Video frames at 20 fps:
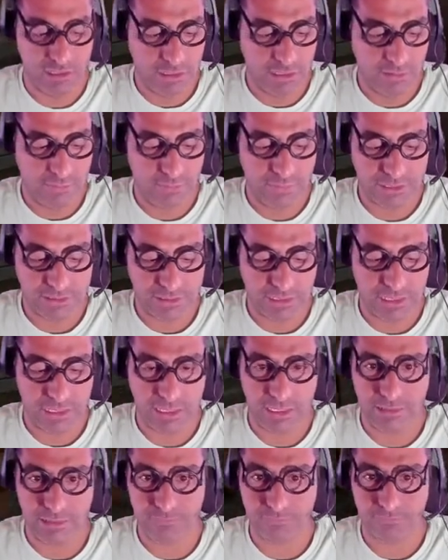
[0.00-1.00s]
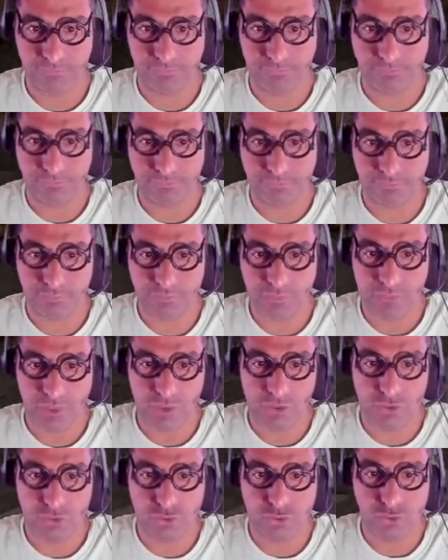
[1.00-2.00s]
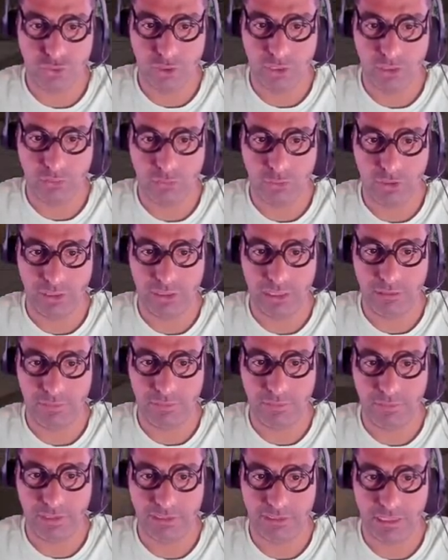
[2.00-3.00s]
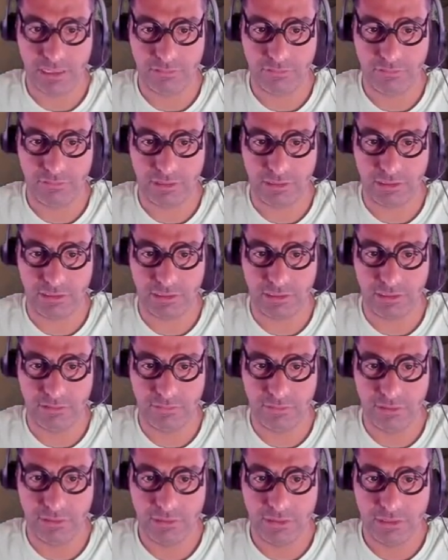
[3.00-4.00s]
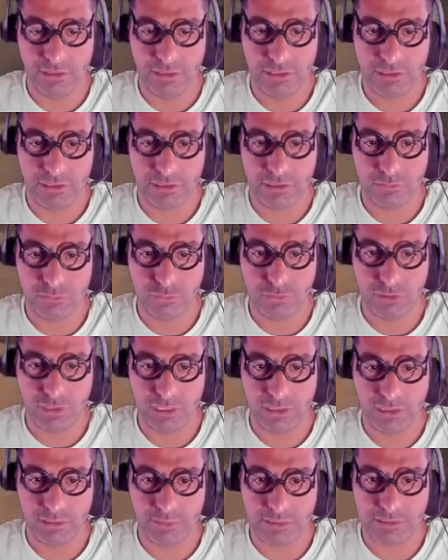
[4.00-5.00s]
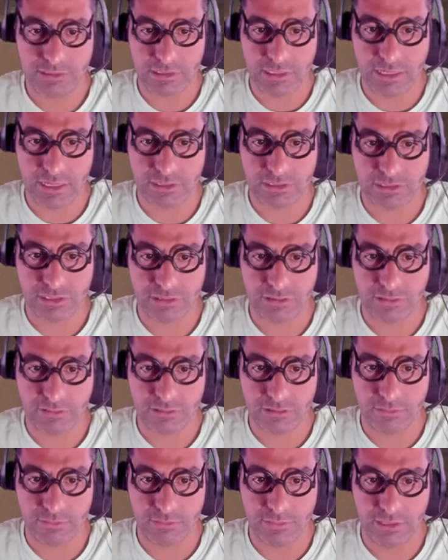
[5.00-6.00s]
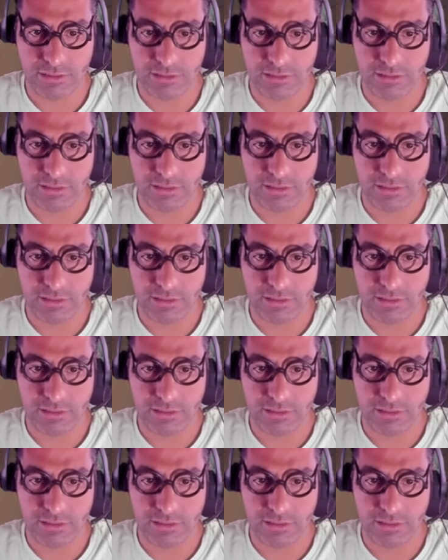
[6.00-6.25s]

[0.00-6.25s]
Mesela şöyle bu kadar bir mesafe var diyelim. Şimdi buradan da mesela headshot atarım ben.